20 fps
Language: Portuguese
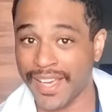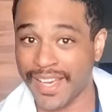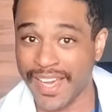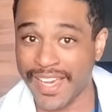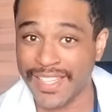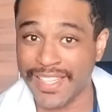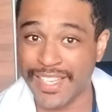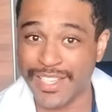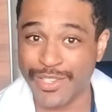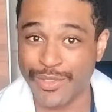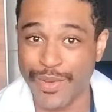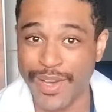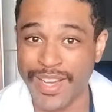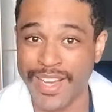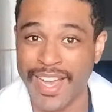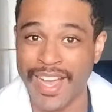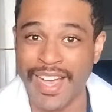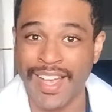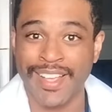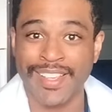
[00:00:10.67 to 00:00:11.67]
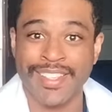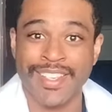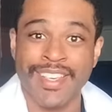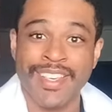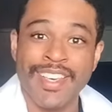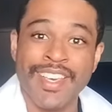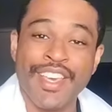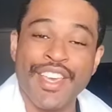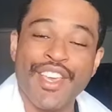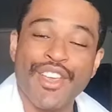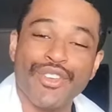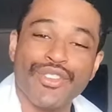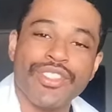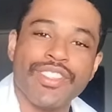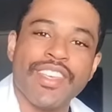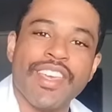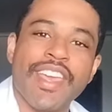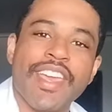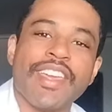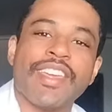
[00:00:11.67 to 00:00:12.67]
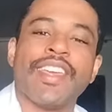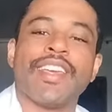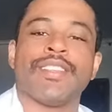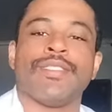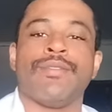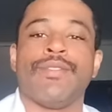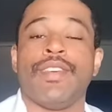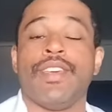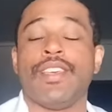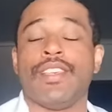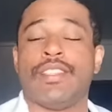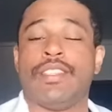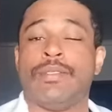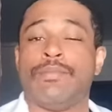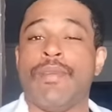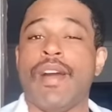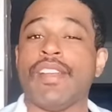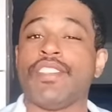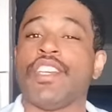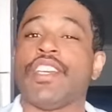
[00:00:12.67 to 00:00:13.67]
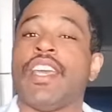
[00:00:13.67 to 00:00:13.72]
aí na sua casa. Eu sei que às vezes bate aquele